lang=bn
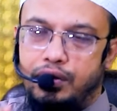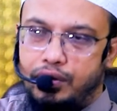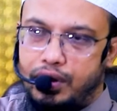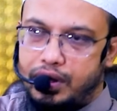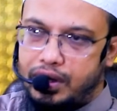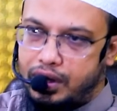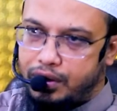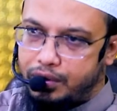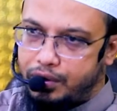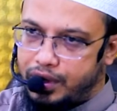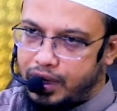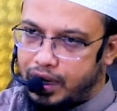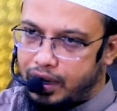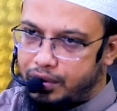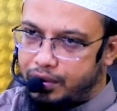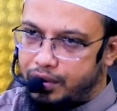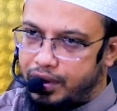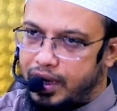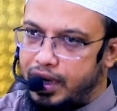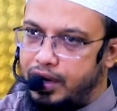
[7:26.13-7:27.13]
ওই কুরি আল
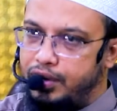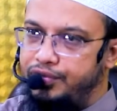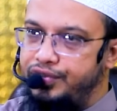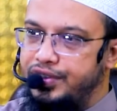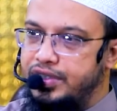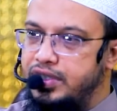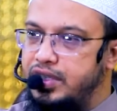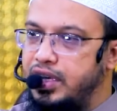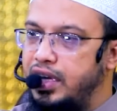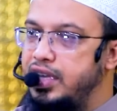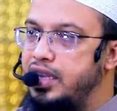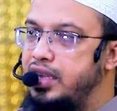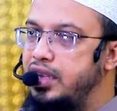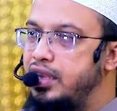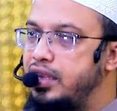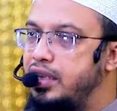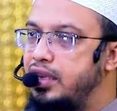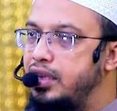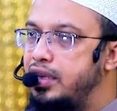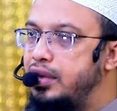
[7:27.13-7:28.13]
কোরআন ও ফস্তাই
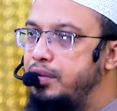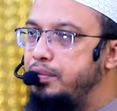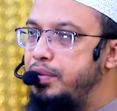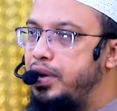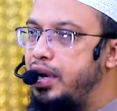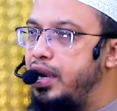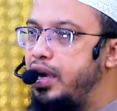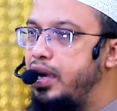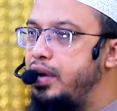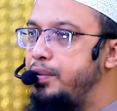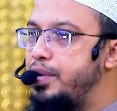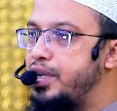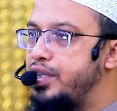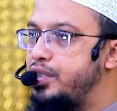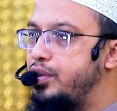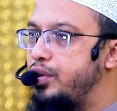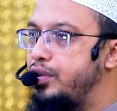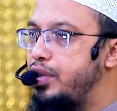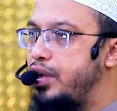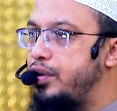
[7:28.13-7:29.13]
বিল্লাহ হিমিনের
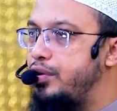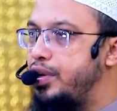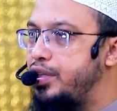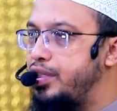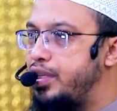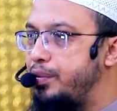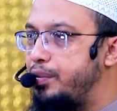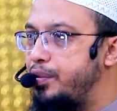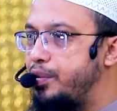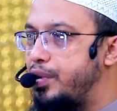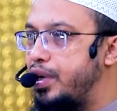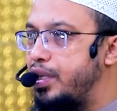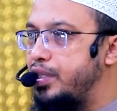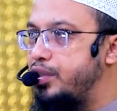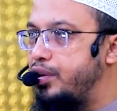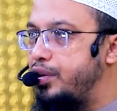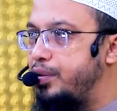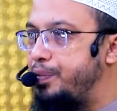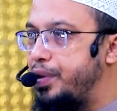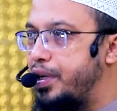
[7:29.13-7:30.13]
শৈতান রাজিম কোরআন
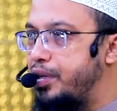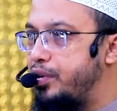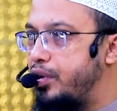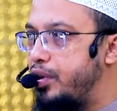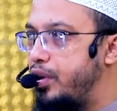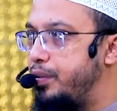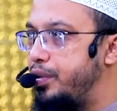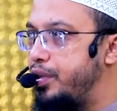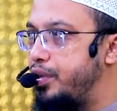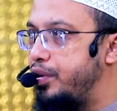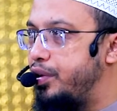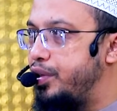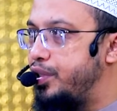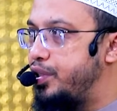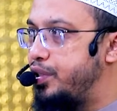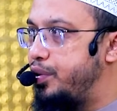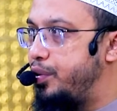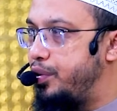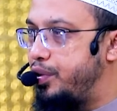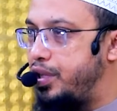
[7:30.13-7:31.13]
যখন পাঠ করা হবে তখন
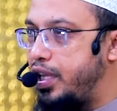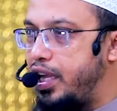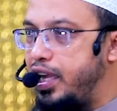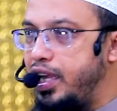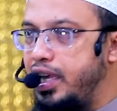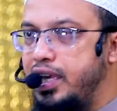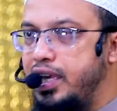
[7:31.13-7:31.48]
শুরুতে